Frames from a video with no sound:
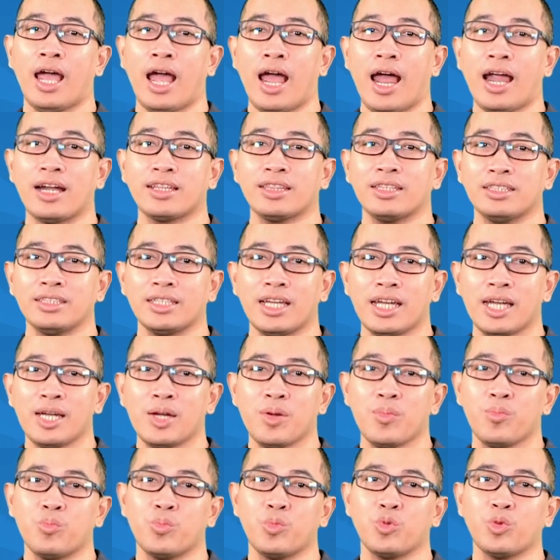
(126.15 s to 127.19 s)
Artinya,
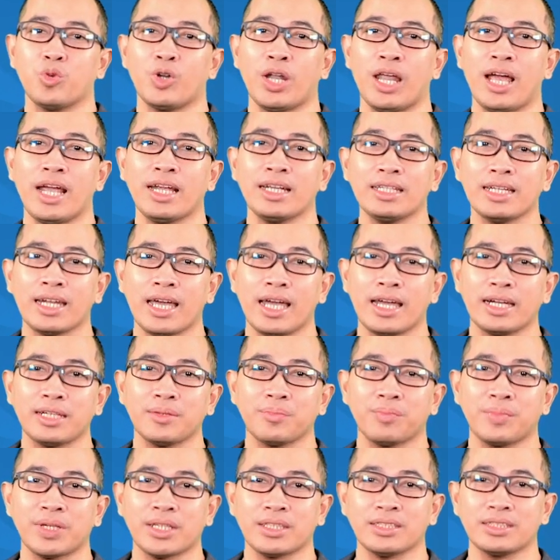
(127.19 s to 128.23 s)
mulai dari
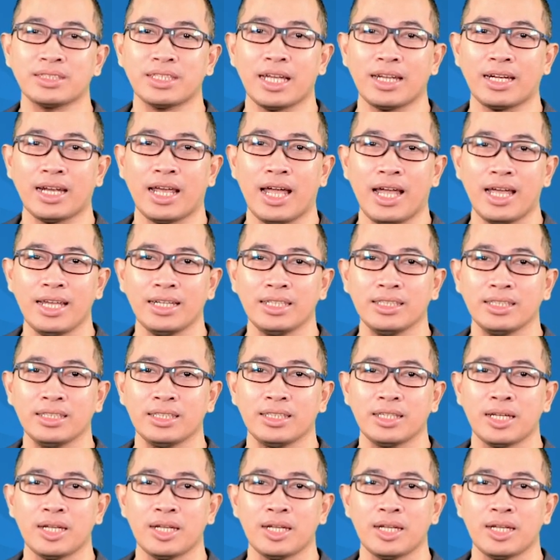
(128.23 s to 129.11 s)
perencanaan,